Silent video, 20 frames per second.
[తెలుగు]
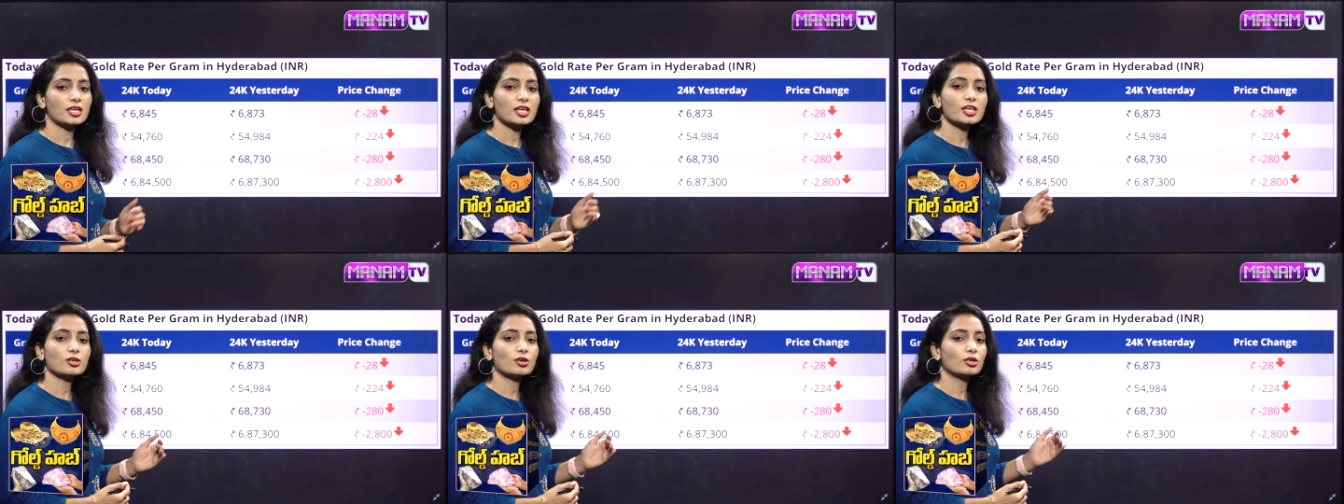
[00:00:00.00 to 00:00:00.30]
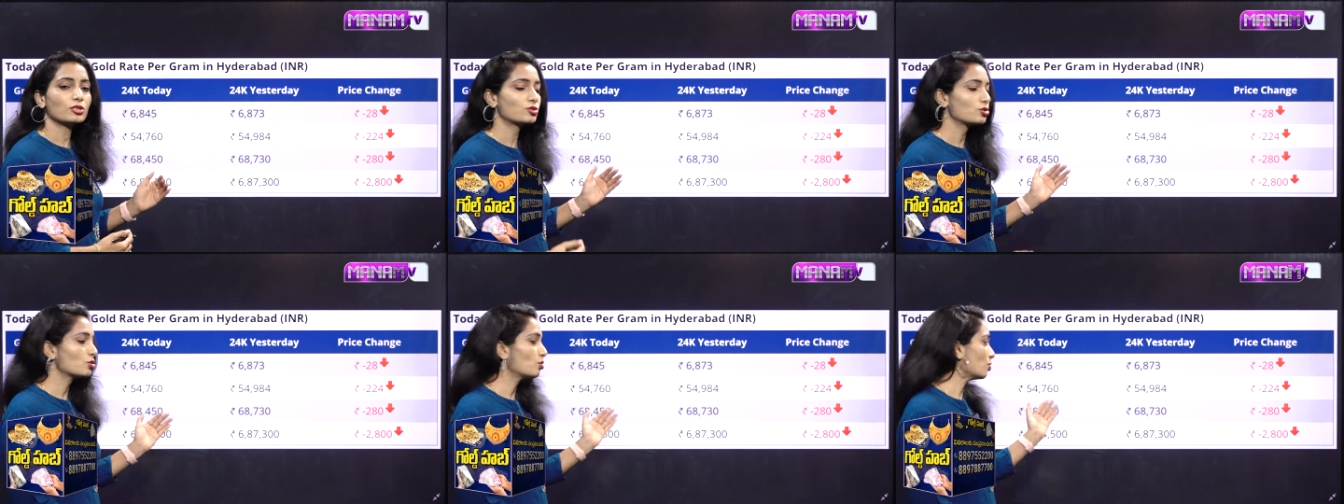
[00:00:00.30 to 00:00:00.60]

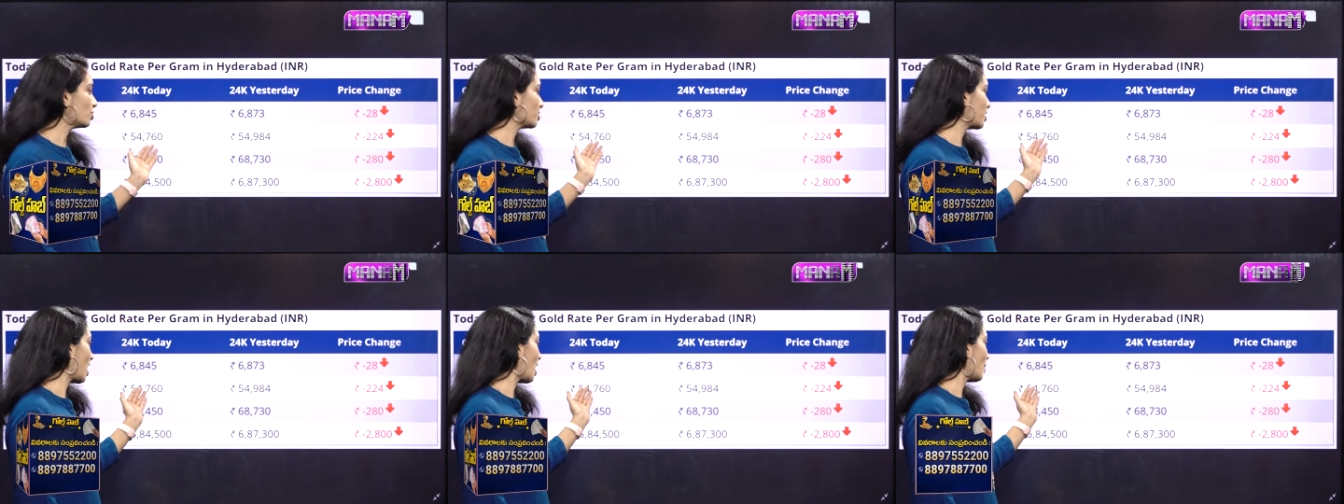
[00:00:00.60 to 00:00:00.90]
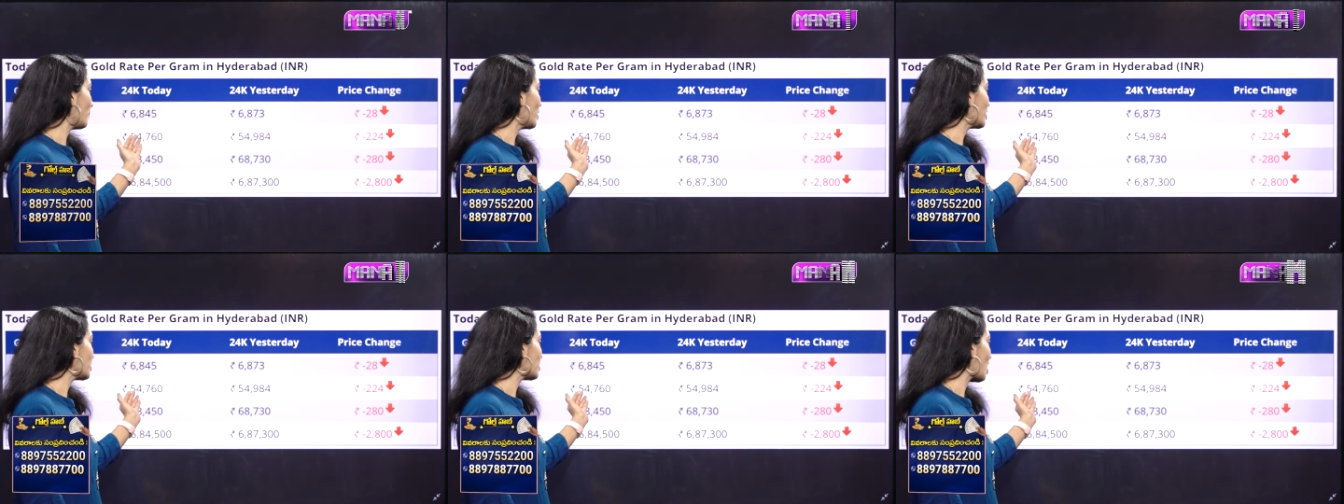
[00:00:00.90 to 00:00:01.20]
ఈరోజు
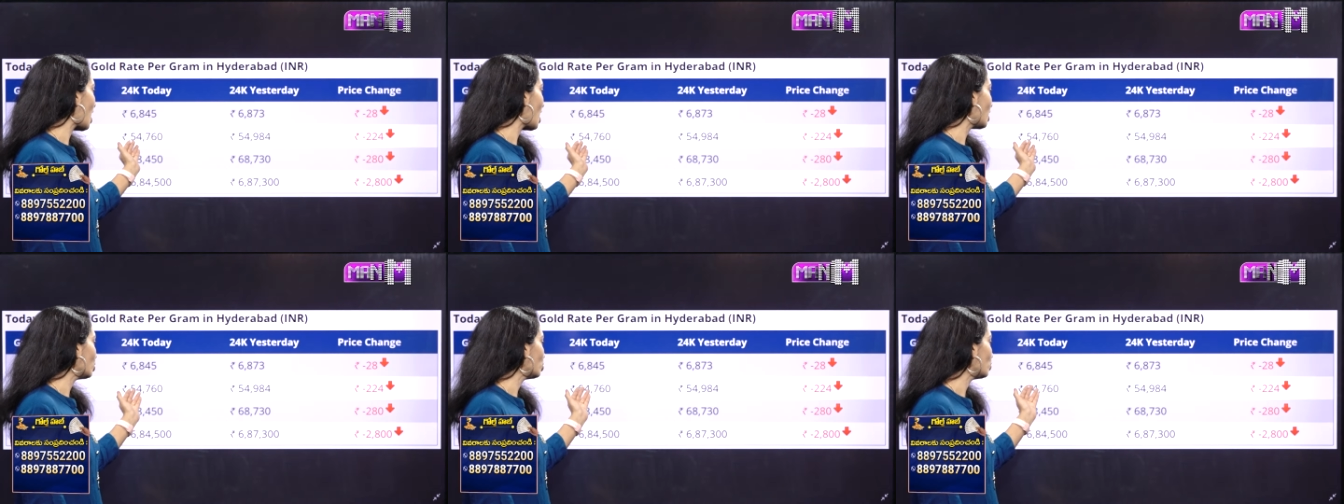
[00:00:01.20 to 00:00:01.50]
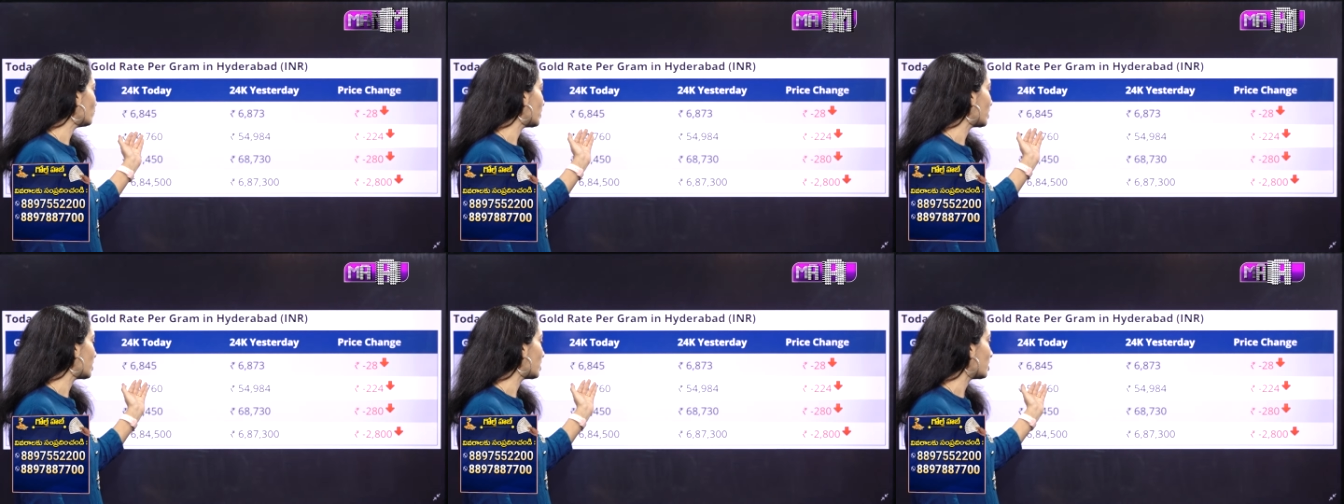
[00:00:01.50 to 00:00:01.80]
యాభై
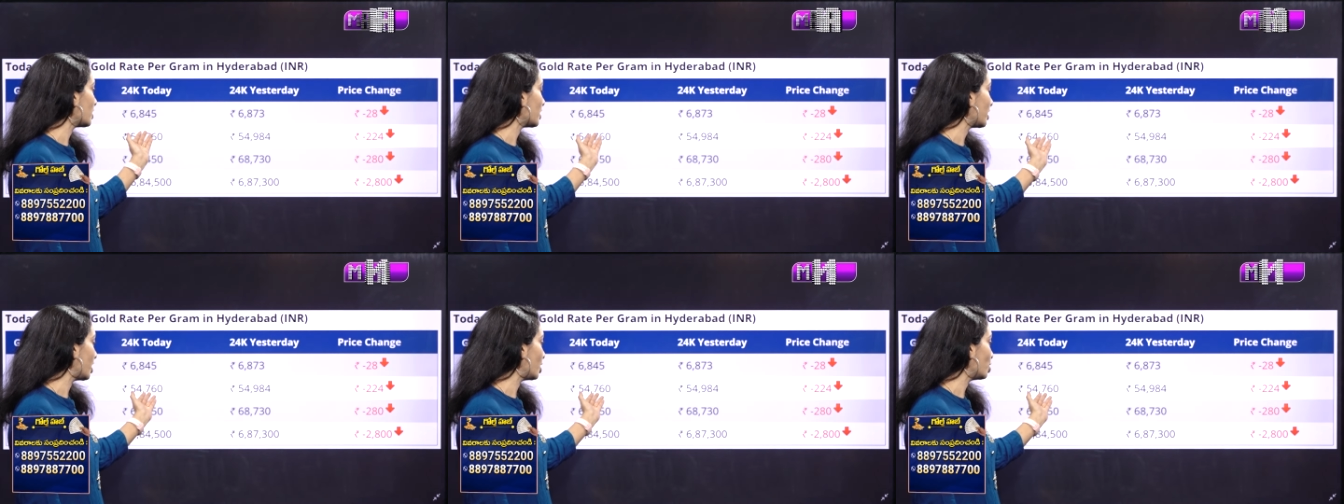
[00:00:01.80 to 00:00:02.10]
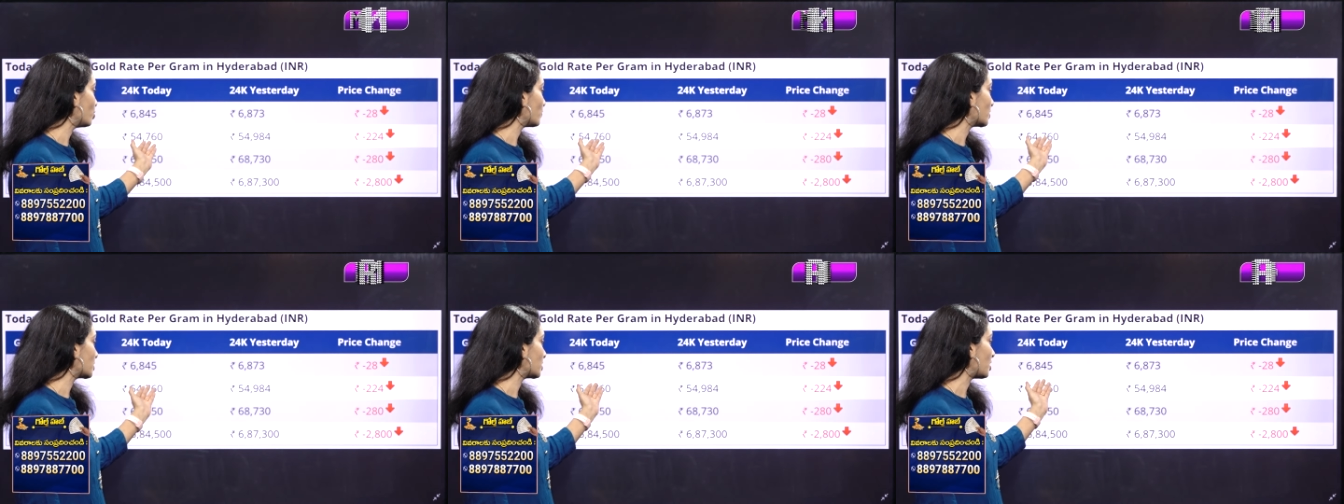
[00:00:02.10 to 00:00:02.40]
నాలుగు వేల
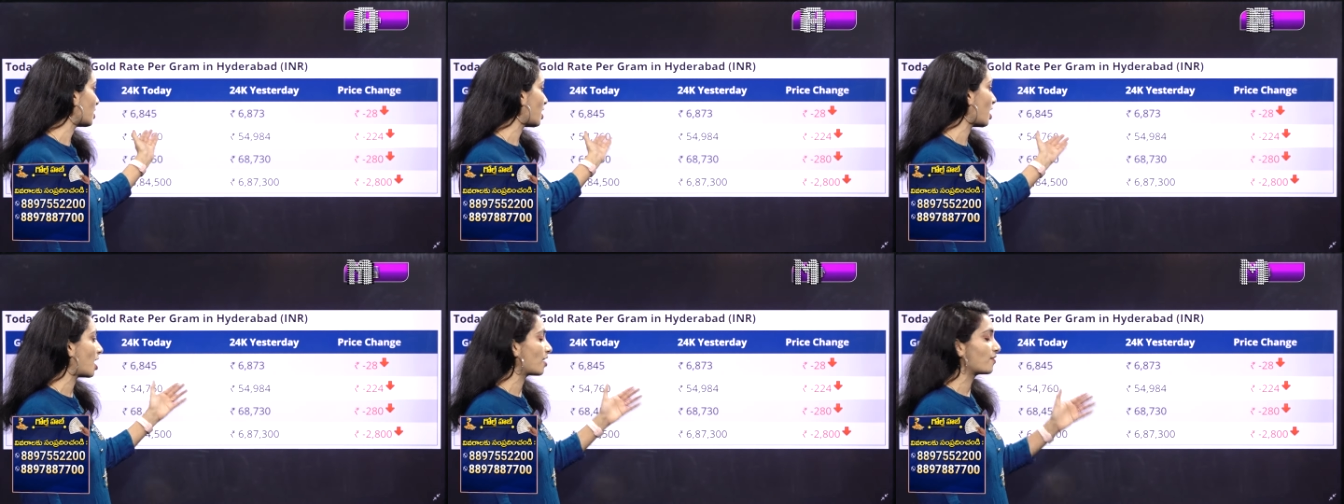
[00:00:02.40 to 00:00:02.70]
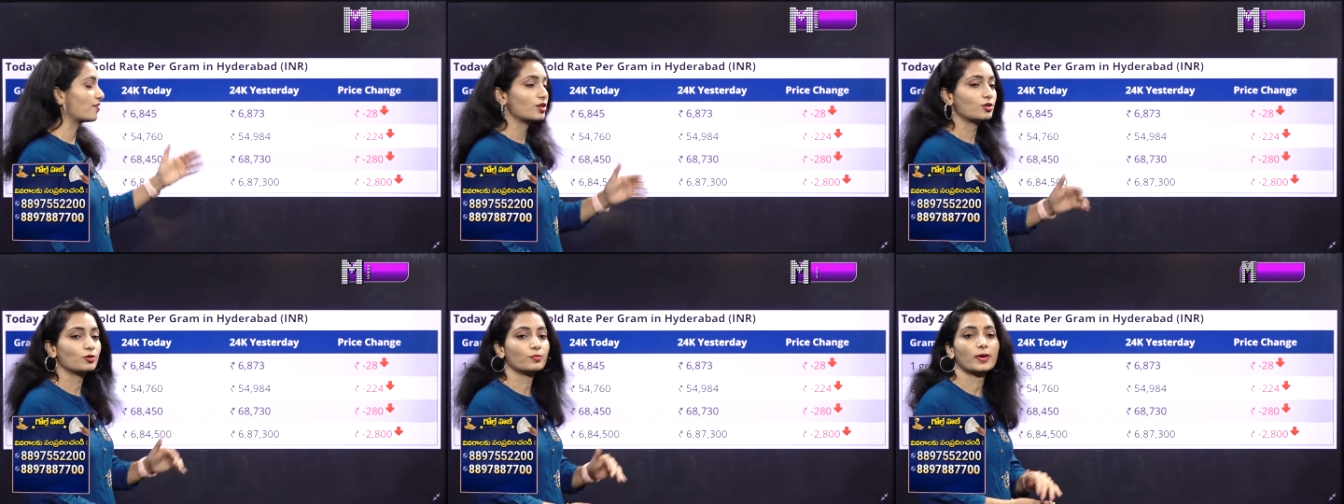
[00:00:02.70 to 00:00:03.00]
ఏడు వందల
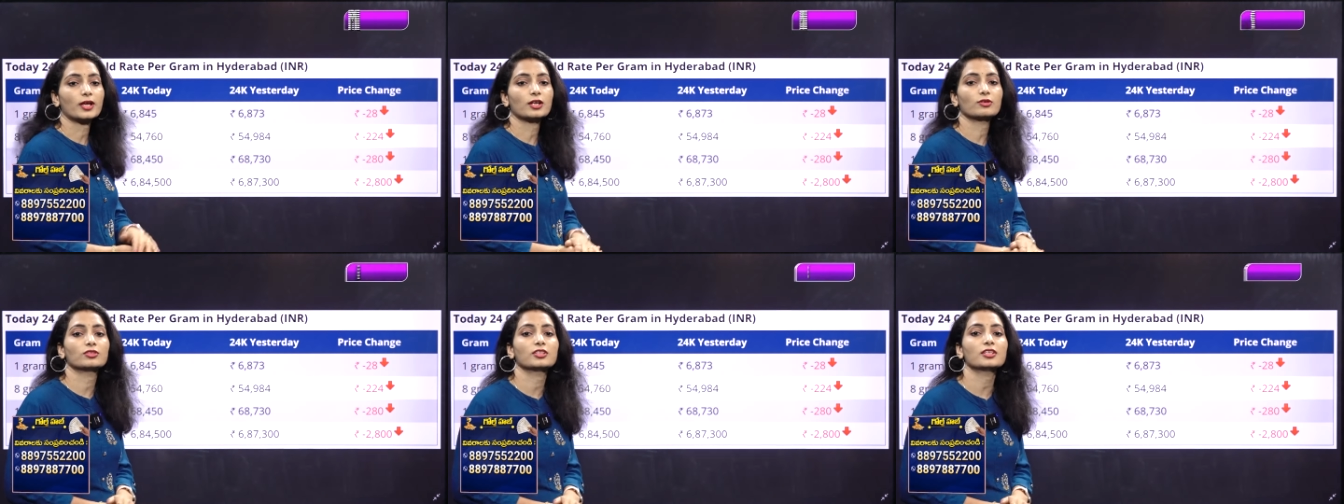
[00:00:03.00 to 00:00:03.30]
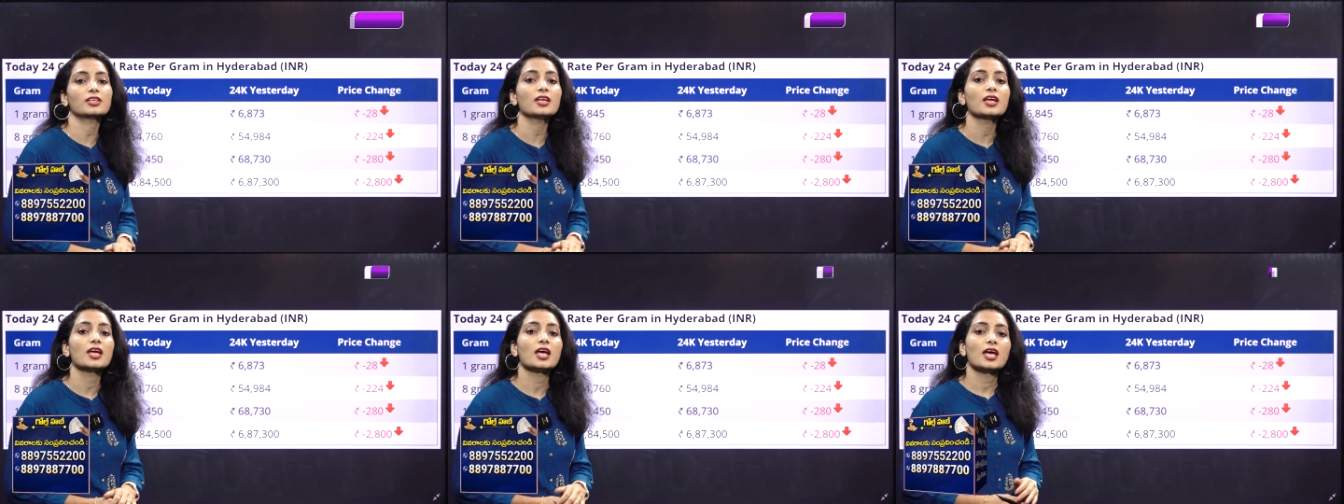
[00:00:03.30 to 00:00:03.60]
అరవై రూపాయలు ఉంది